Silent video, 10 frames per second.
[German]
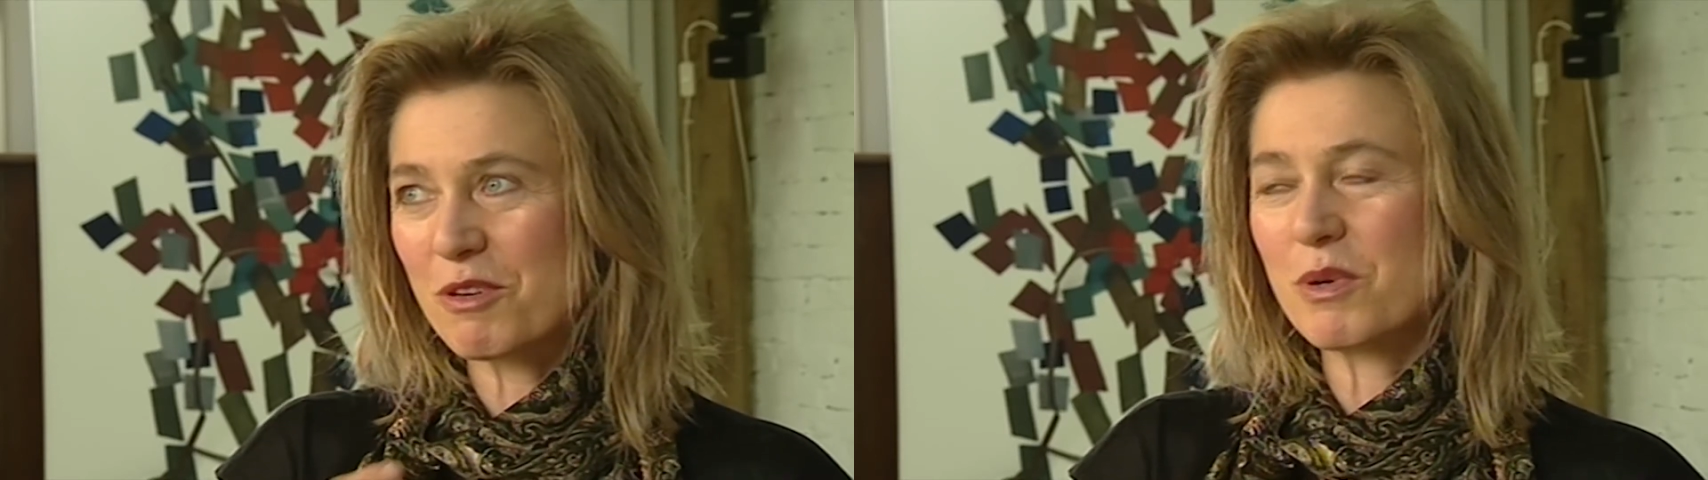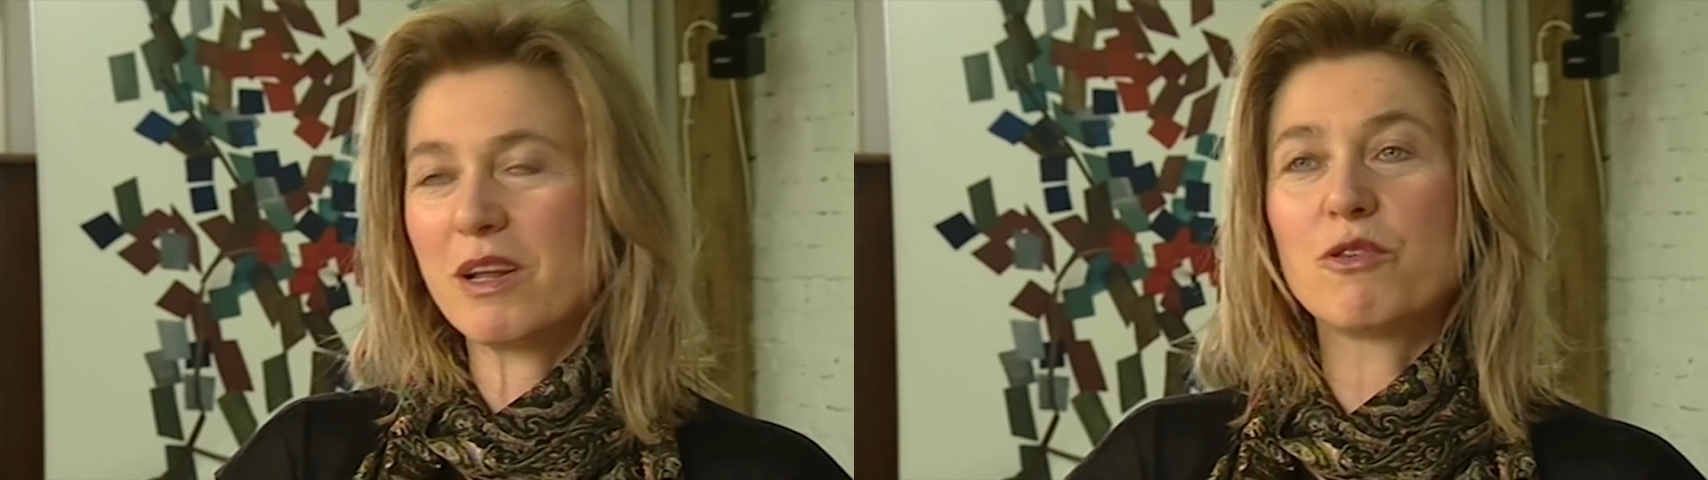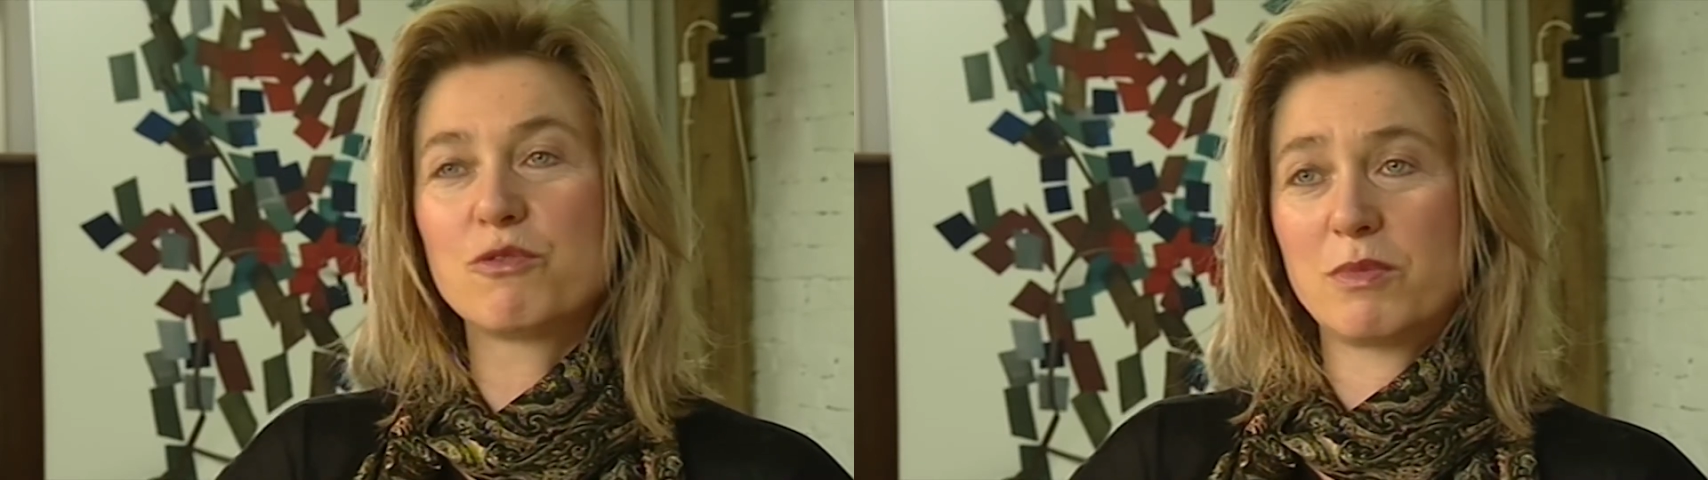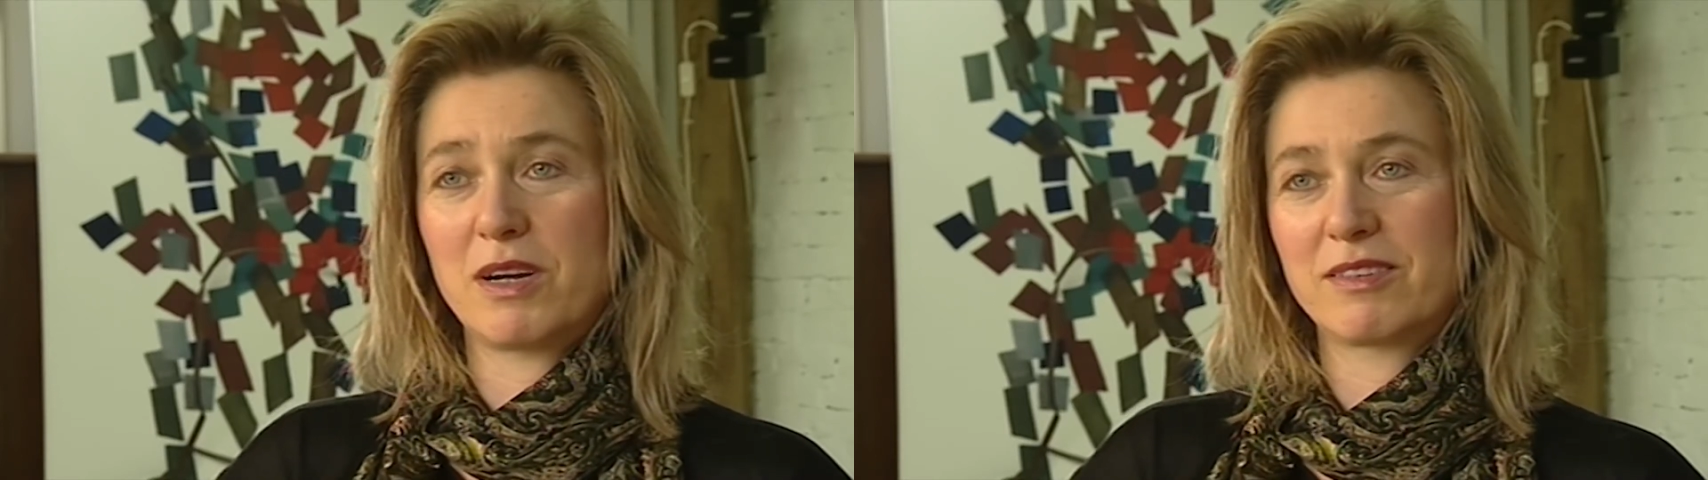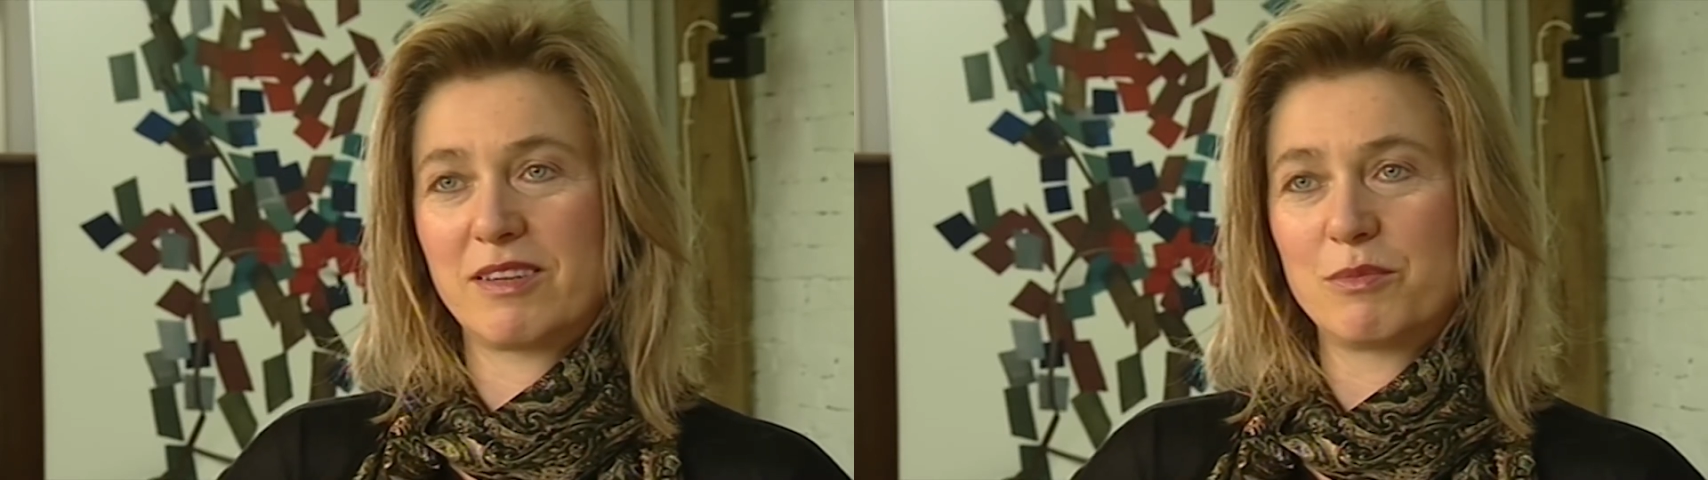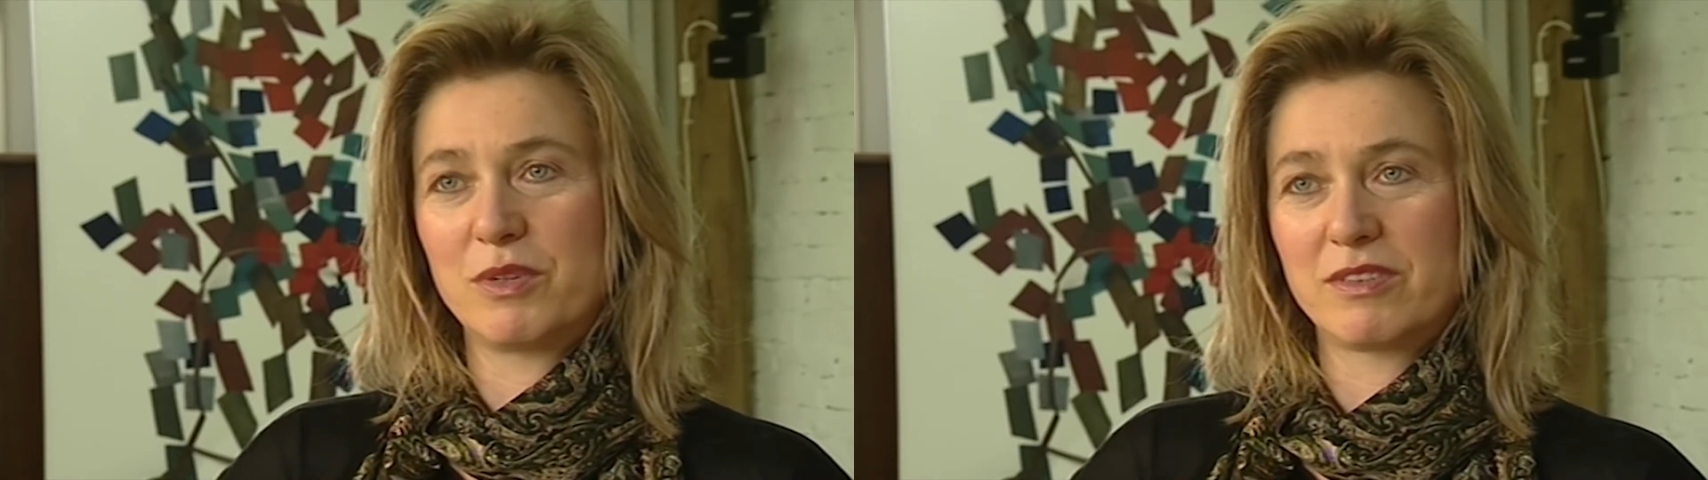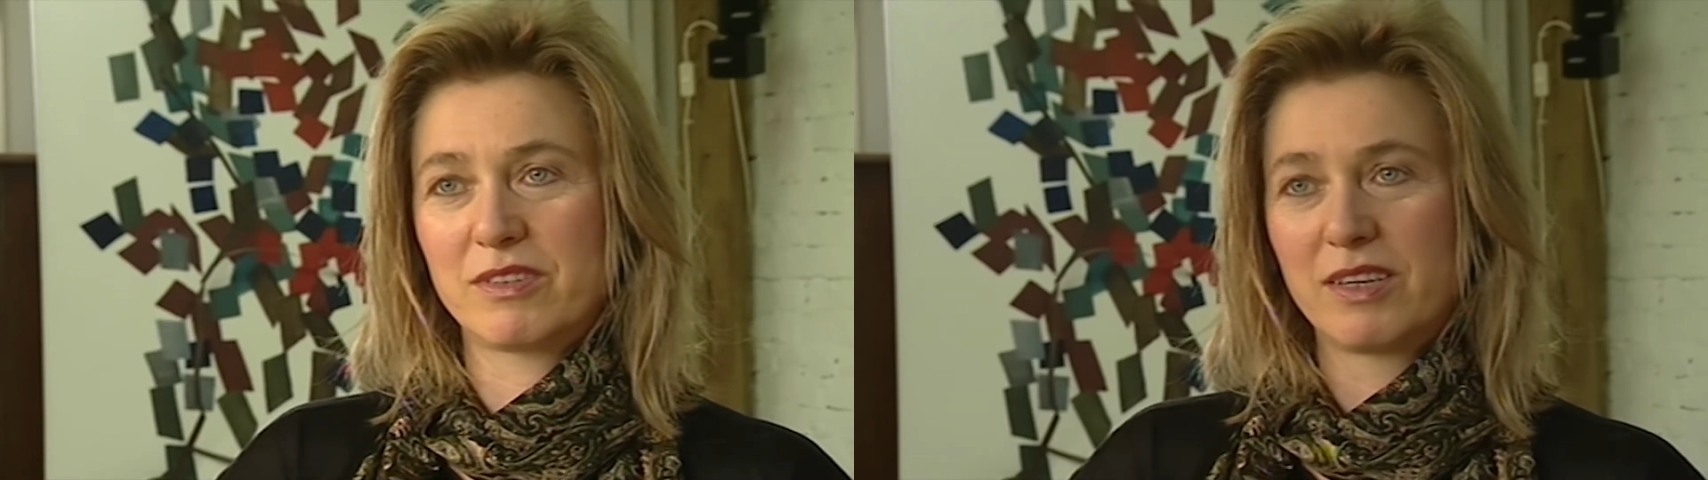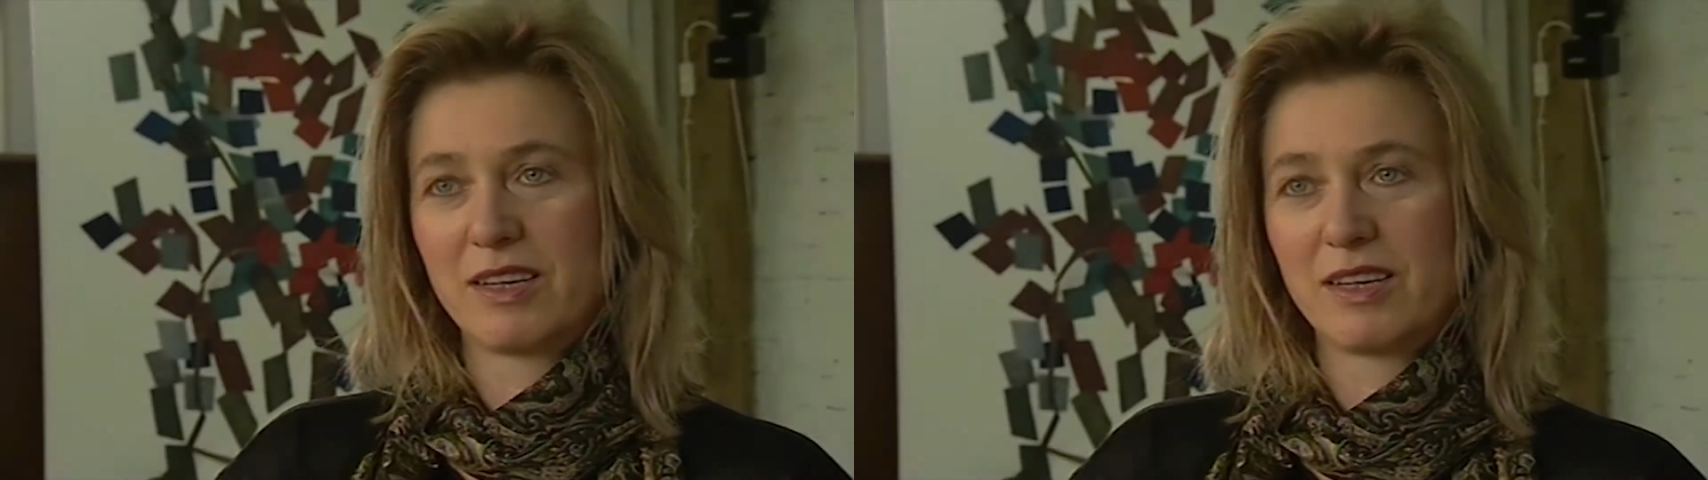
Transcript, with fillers: weil man aufmerksam ist.